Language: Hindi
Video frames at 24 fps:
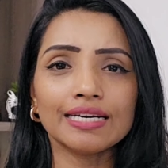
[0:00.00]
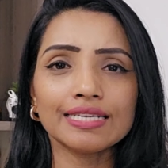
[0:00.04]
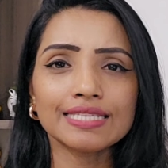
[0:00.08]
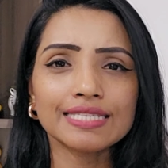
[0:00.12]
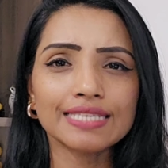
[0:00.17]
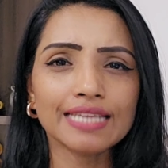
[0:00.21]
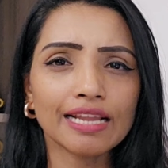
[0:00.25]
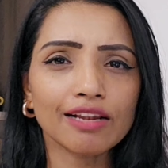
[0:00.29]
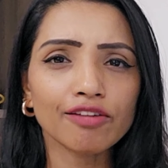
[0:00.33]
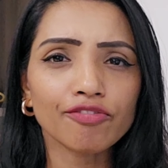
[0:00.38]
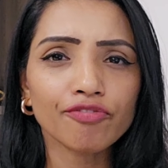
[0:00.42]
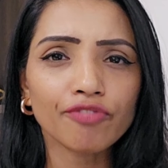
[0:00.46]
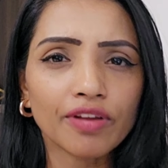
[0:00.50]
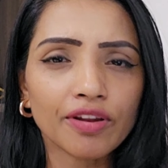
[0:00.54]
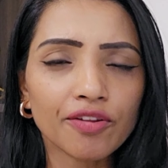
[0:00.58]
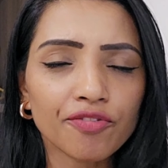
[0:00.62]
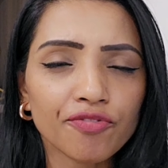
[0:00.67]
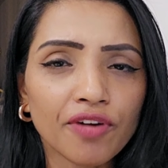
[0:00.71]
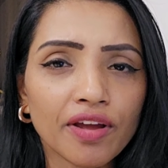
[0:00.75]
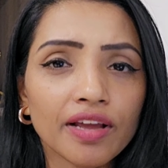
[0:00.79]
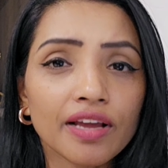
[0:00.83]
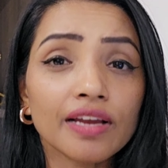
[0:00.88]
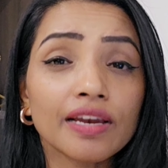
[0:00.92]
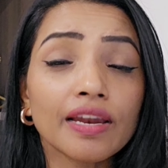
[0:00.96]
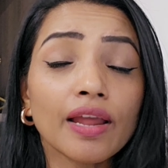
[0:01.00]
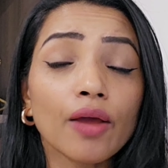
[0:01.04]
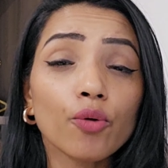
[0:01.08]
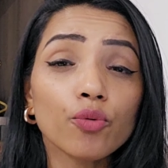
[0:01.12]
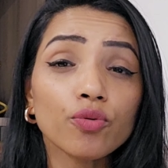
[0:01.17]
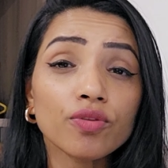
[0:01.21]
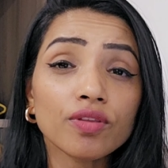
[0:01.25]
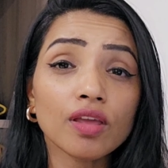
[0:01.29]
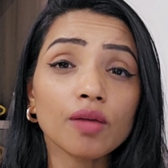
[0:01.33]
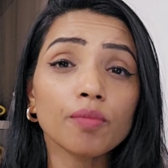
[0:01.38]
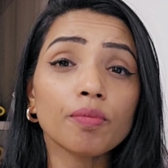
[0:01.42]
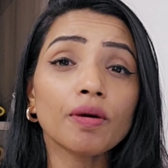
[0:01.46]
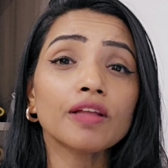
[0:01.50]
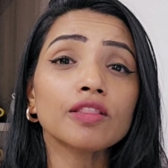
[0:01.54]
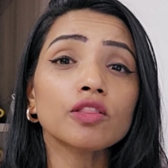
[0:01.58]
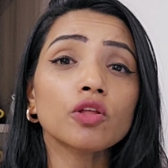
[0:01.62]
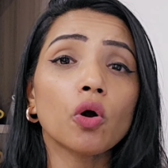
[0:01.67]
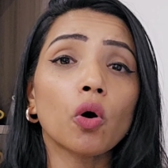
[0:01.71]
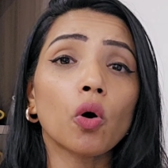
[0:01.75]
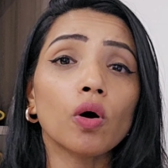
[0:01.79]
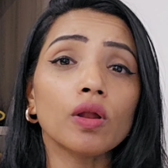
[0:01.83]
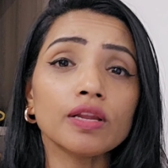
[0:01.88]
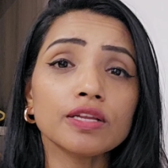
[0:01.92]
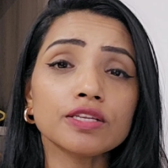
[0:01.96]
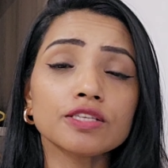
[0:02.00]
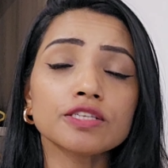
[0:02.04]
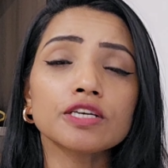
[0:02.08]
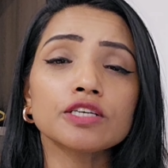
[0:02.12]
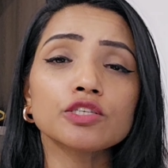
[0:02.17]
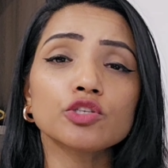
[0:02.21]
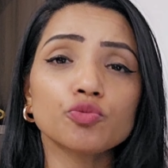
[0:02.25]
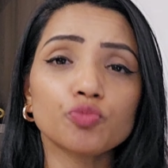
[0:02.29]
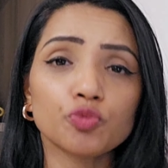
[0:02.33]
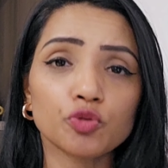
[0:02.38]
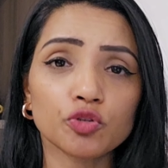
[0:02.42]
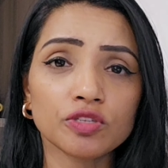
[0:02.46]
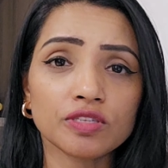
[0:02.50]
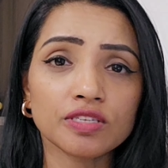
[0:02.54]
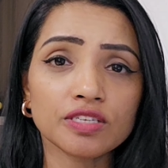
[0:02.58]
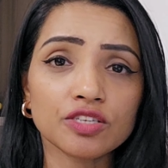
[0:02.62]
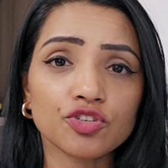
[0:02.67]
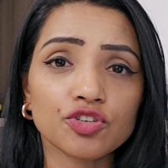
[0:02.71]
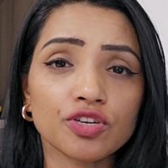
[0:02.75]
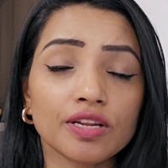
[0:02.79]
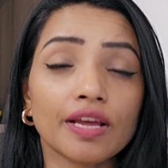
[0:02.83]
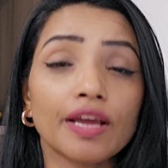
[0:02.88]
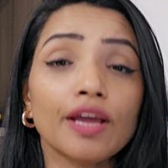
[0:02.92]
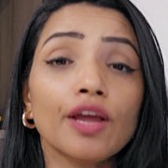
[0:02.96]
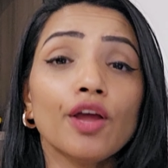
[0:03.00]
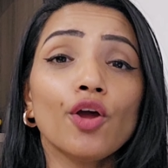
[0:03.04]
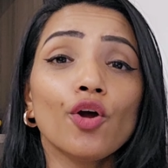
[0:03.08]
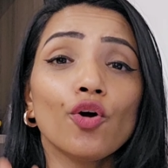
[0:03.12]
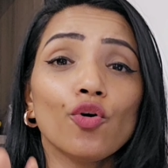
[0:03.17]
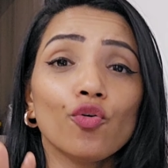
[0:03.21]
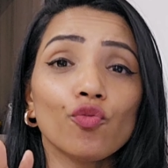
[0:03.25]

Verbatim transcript: सेल्फ uh, वेरीफाई करना है उसके बाद कॉलेज का जो प्रोसीजर है